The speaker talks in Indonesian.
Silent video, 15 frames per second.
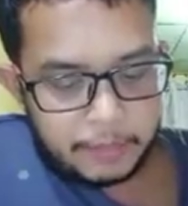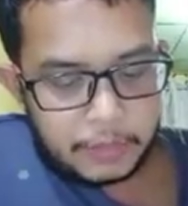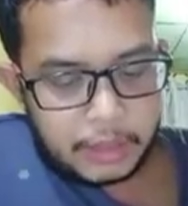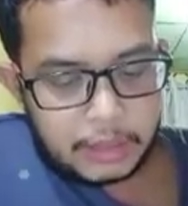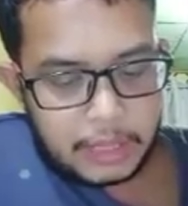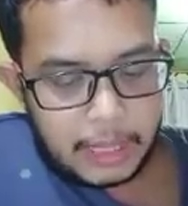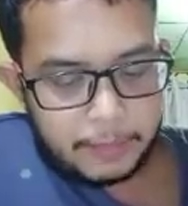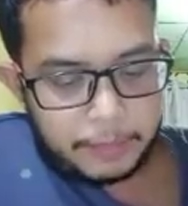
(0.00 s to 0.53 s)

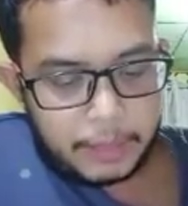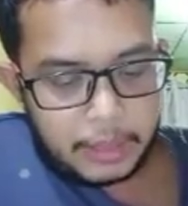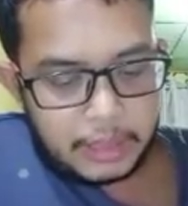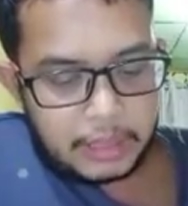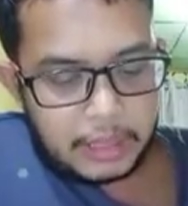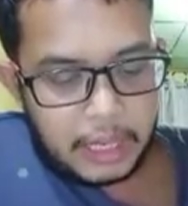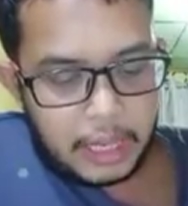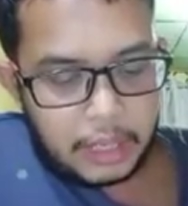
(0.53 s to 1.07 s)
tetapi
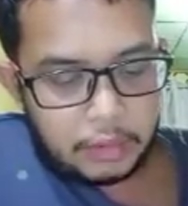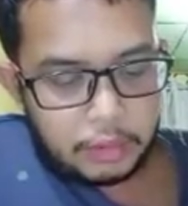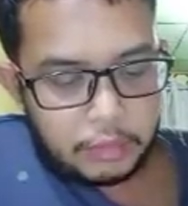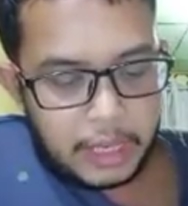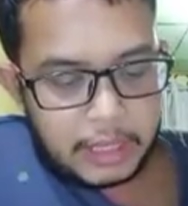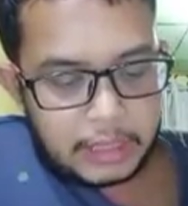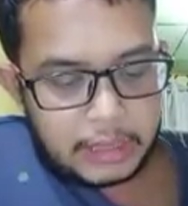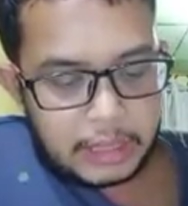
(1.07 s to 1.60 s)
terlalu
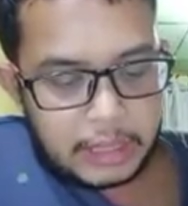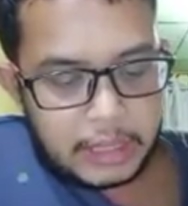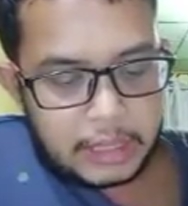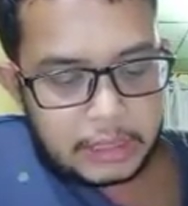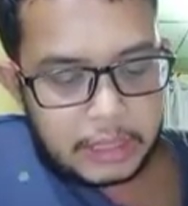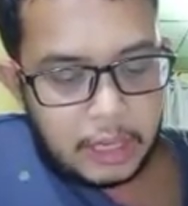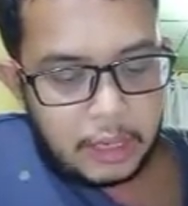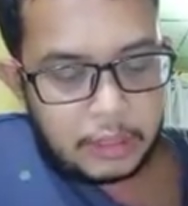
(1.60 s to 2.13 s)
banyak terkena
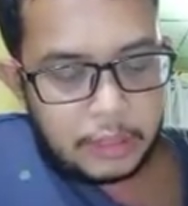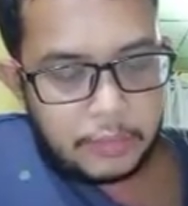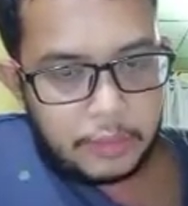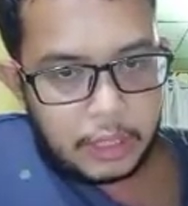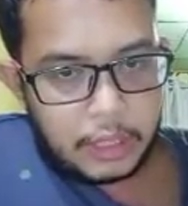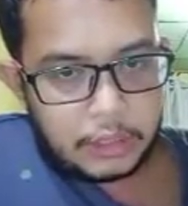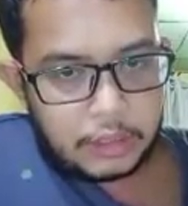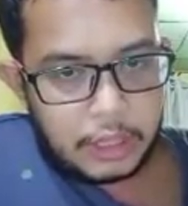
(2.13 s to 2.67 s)
sinar
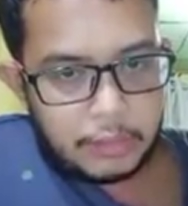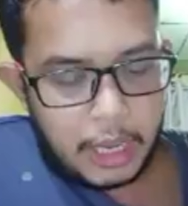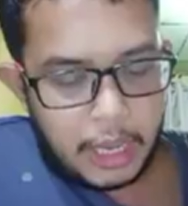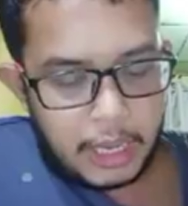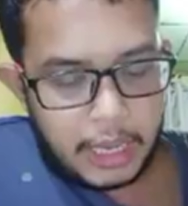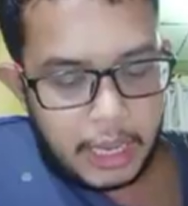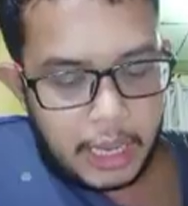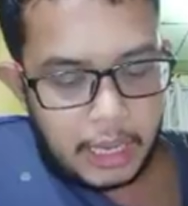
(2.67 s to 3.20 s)
ultraviolet juga
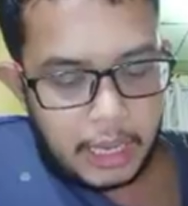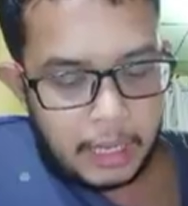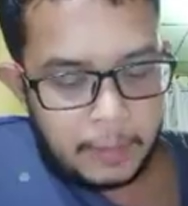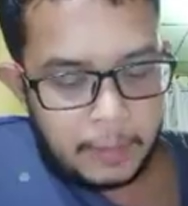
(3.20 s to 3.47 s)
bahaya